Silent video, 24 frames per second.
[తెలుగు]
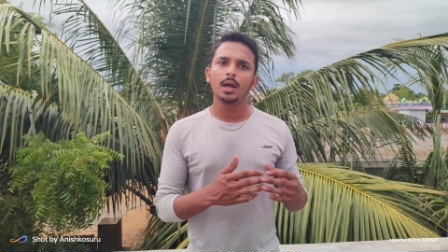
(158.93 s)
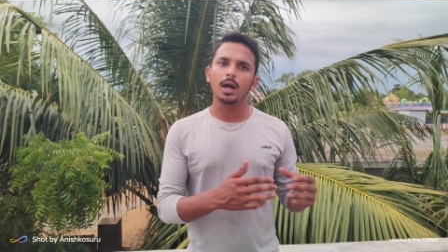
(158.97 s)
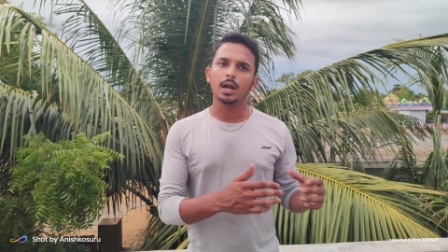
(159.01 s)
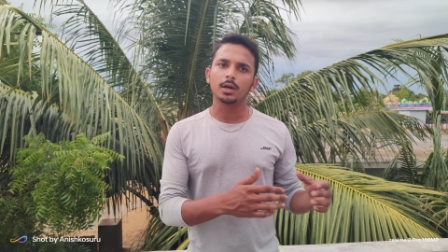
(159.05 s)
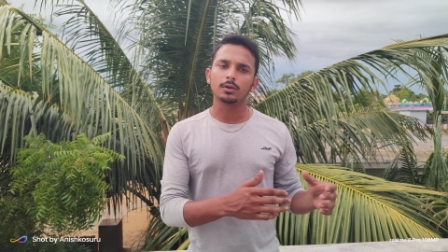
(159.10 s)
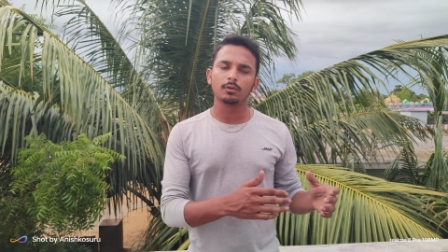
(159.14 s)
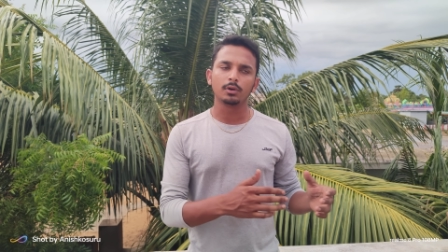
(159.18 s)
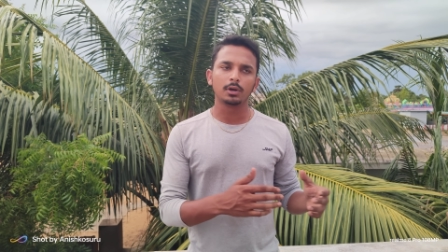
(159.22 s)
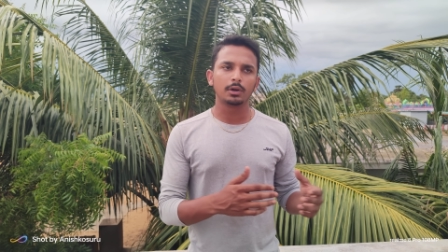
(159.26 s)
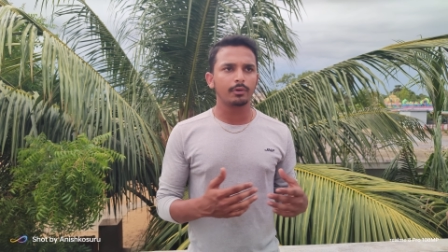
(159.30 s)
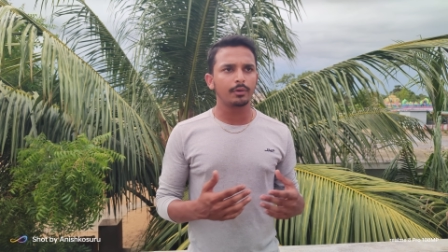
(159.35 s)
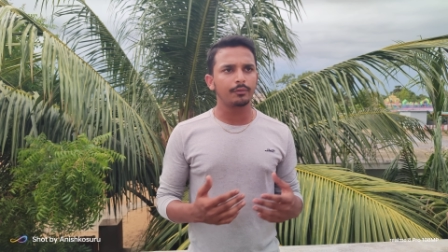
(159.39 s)
ఆ
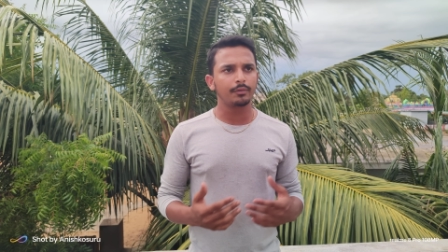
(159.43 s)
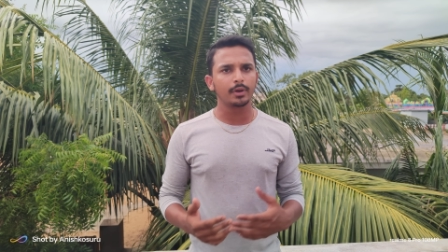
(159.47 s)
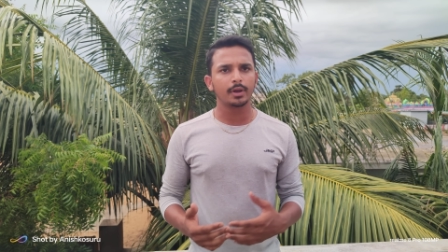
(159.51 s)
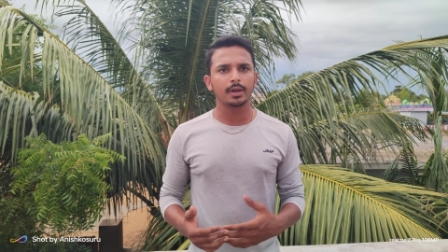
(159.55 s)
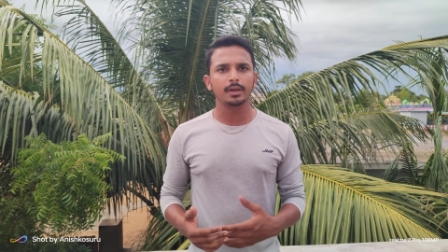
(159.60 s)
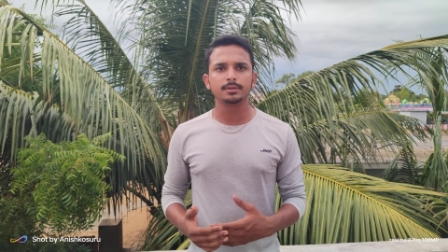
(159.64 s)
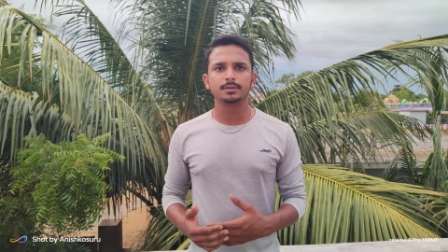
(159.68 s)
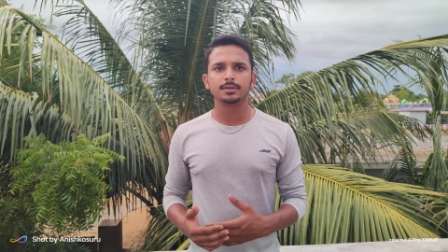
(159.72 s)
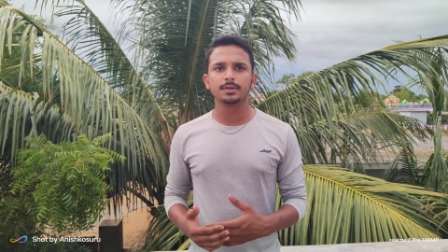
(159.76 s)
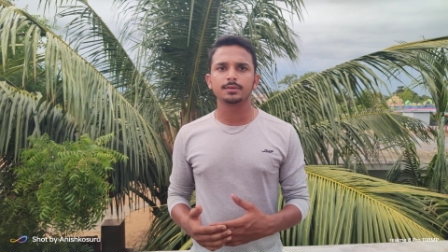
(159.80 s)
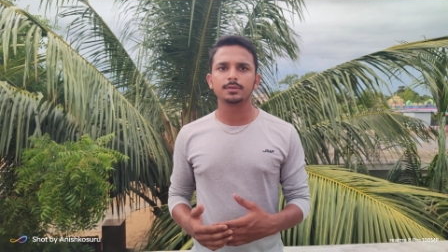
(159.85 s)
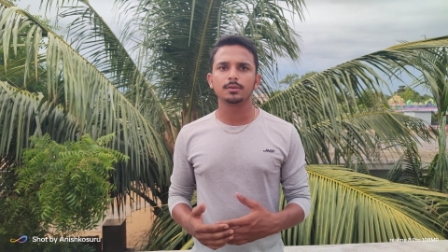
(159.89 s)
ట్వంటీ ఫైవ్
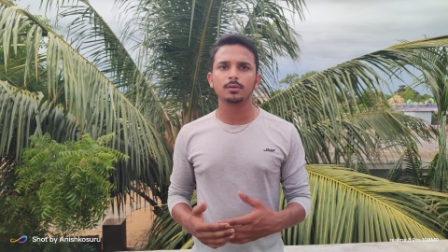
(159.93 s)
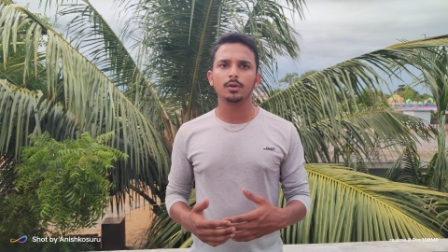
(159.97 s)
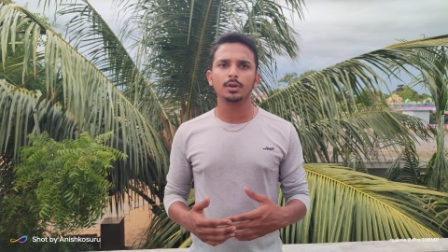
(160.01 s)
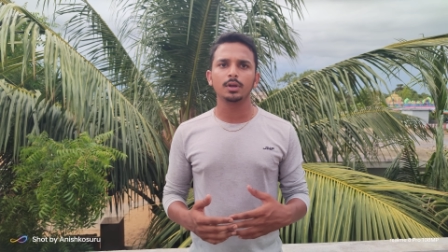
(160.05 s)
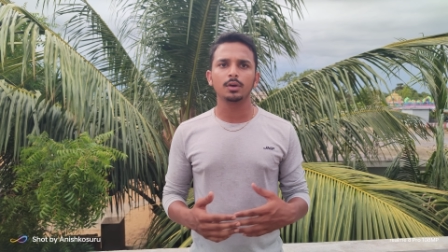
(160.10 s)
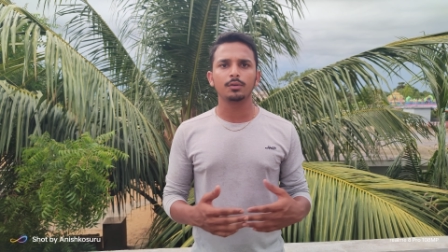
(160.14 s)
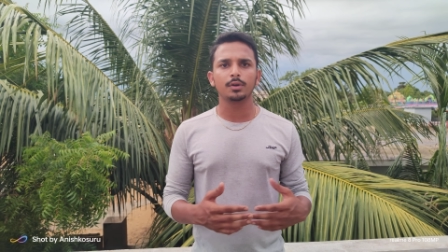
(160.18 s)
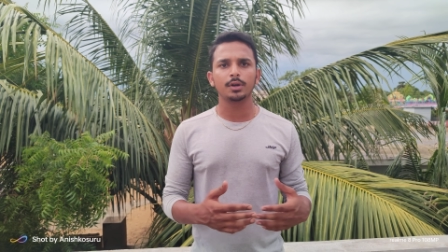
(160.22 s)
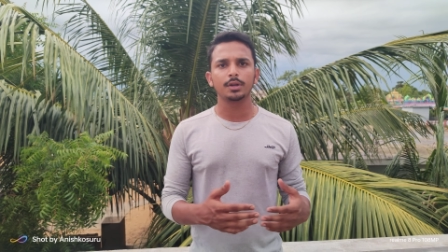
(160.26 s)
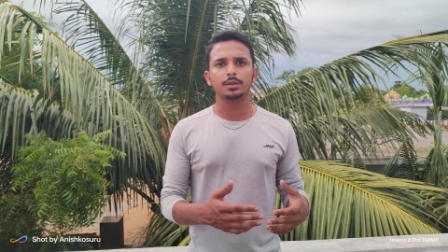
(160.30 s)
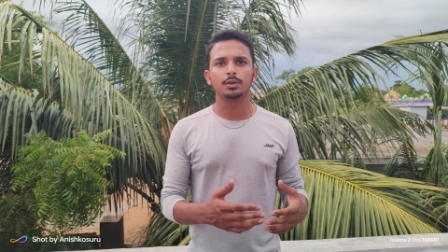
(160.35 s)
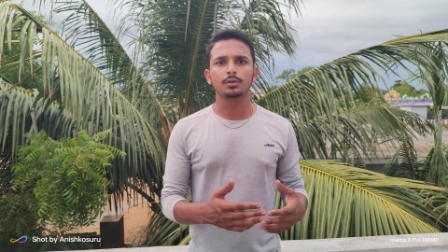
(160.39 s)
వేకెన్సీస్లో
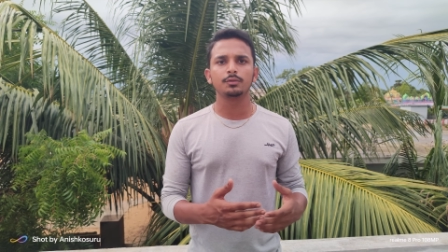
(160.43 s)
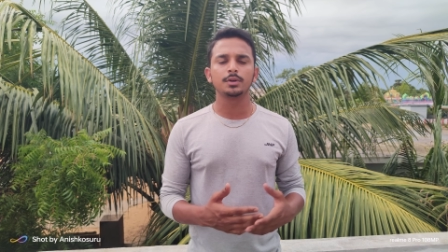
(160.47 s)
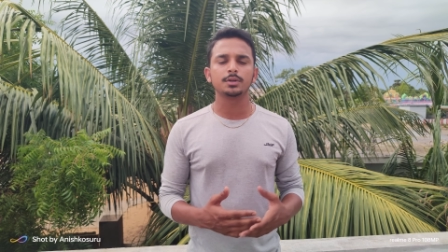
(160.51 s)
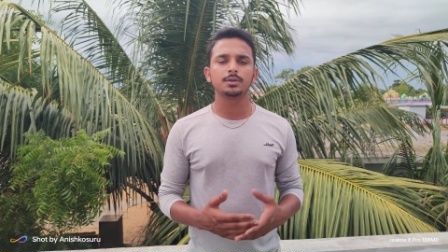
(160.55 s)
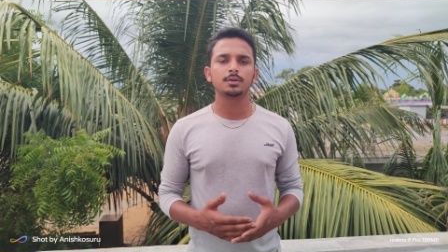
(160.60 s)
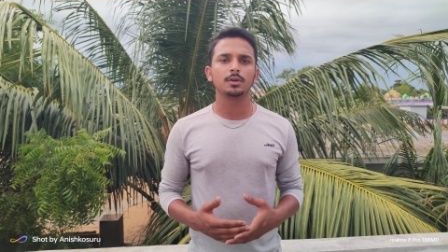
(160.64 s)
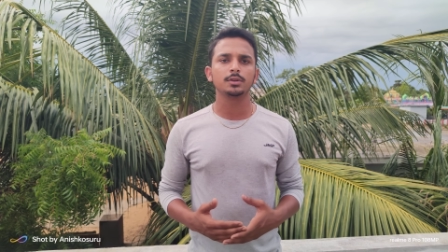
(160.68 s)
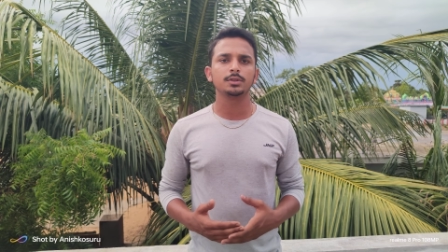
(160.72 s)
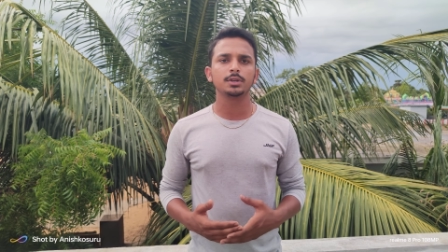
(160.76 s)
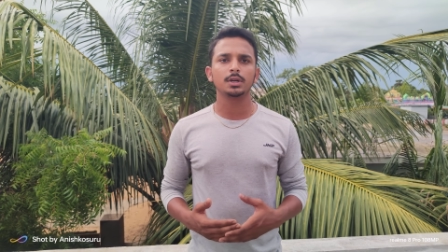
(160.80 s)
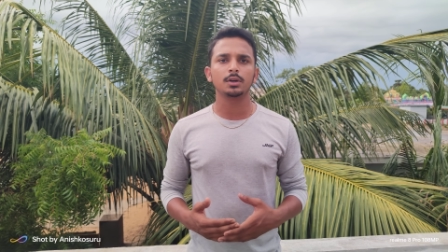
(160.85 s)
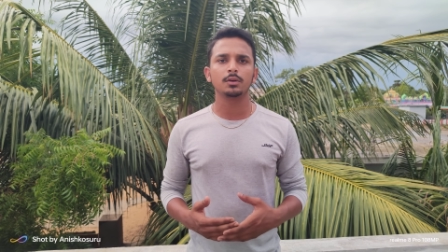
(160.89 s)
ఎవరైతే యూనివర్సిటీలో